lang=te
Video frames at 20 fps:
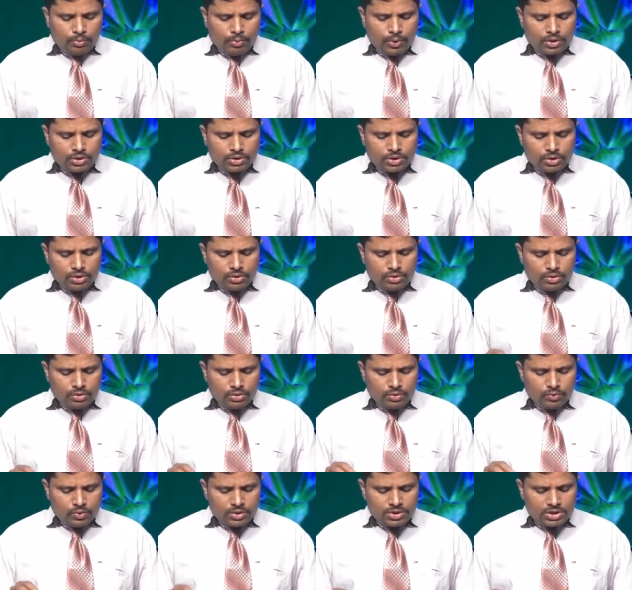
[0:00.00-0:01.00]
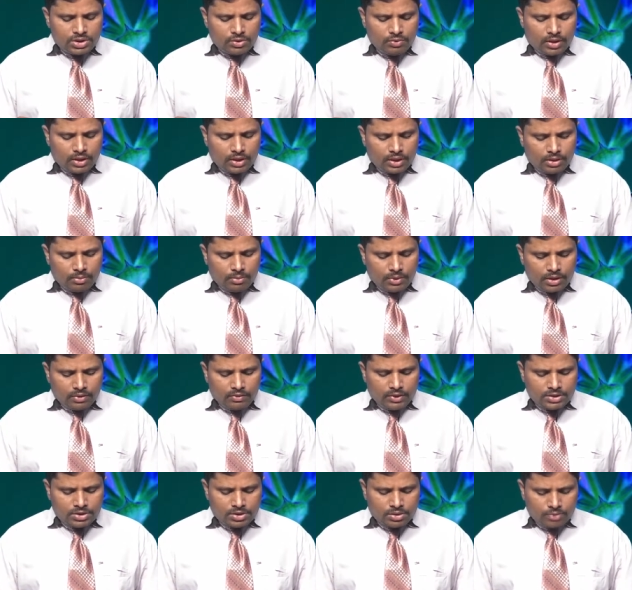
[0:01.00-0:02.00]
పక్షులు వచ్చి వాటిని
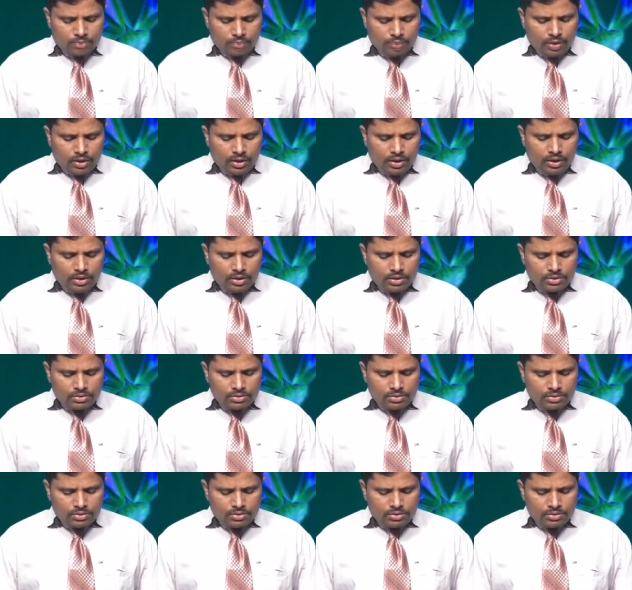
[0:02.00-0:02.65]
మింగివేశాను కొన్ని